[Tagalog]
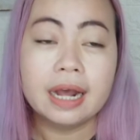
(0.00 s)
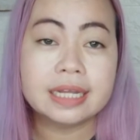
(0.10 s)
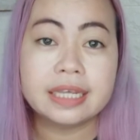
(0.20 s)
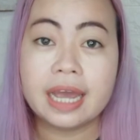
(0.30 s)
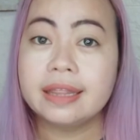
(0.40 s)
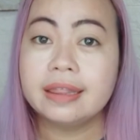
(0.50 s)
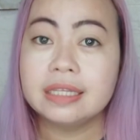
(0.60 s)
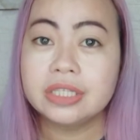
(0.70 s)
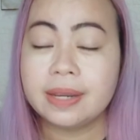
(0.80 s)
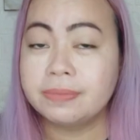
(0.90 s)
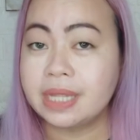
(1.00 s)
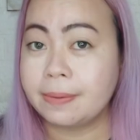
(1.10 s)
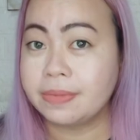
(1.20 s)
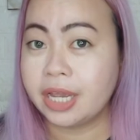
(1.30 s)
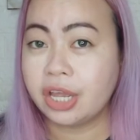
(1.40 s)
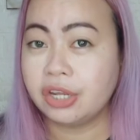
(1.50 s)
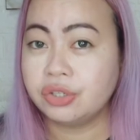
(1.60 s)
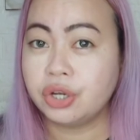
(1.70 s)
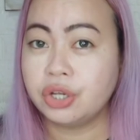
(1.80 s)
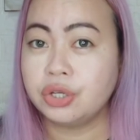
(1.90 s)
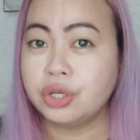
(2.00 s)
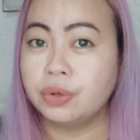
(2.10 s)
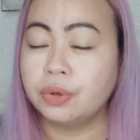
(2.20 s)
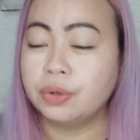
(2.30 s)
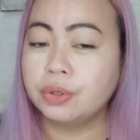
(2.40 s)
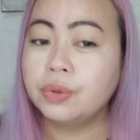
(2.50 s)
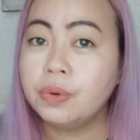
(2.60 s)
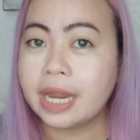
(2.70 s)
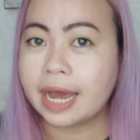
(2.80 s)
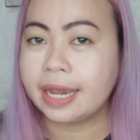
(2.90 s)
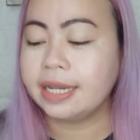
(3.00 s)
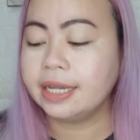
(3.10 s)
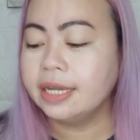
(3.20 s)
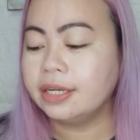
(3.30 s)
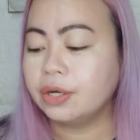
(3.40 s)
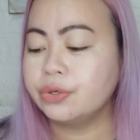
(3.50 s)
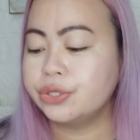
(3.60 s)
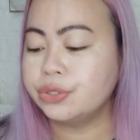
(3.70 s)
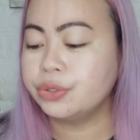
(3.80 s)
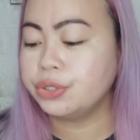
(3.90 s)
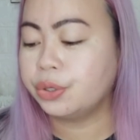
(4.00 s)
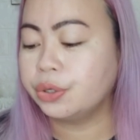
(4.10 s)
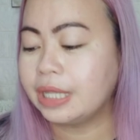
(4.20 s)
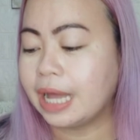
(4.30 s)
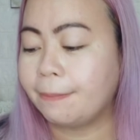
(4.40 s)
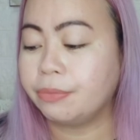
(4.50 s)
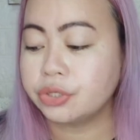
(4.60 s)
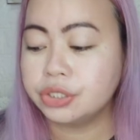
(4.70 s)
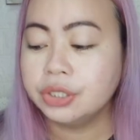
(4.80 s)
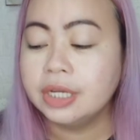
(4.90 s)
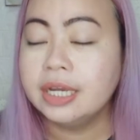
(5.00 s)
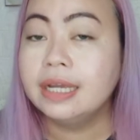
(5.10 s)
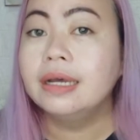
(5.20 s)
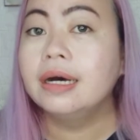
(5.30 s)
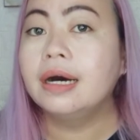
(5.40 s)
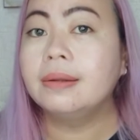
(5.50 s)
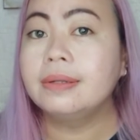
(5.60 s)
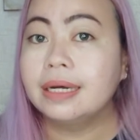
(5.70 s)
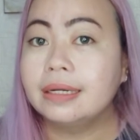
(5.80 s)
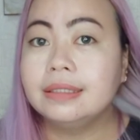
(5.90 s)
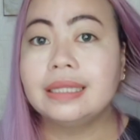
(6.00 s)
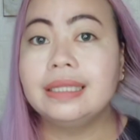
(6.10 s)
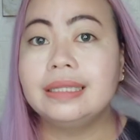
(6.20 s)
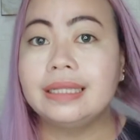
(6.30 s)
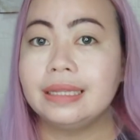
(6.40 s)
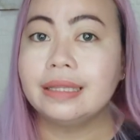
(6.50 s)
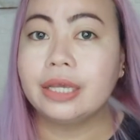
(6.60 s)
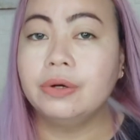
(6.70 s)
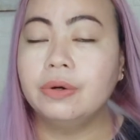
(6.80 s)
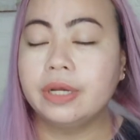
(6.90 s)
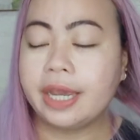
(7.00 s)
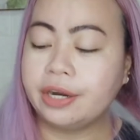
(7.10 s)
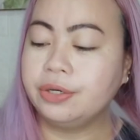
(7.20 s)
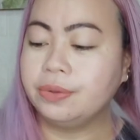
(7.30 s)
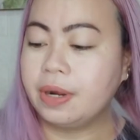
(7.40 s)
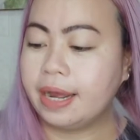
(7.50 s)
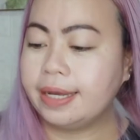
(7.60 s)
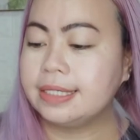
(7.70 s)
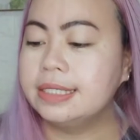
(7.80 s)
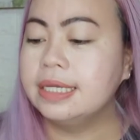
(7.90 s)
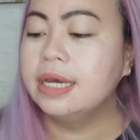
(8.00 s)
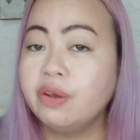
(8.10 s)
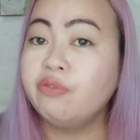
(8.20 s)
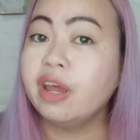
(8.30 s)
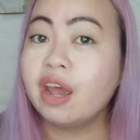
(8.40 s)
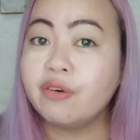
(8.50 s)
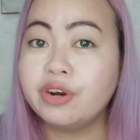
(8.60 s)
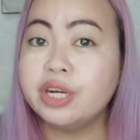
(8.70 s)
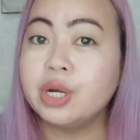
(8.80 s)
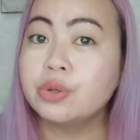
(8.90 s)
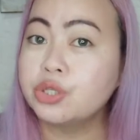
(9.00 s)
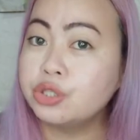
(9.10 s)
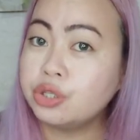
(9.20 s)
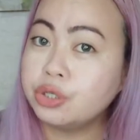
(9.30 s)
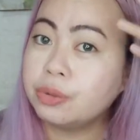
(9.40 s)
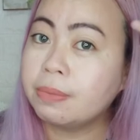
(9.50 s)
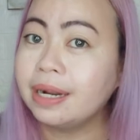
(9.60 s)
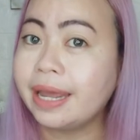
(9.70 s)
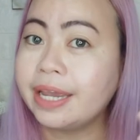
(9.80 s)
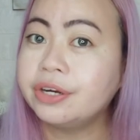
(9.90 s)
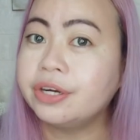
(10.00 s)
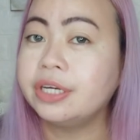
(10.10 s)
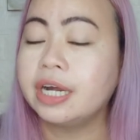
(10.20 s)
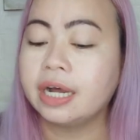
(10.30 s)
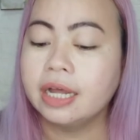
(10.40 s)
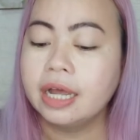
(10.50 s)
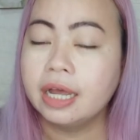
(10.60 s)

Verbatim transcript: kasi at the same time, nai-enjoy nyo yung kulay na gusto nyo. Tapos, uh, ah, nat natitreat na yung hair nyo guys. If ever na gusto nyong mag-layer ng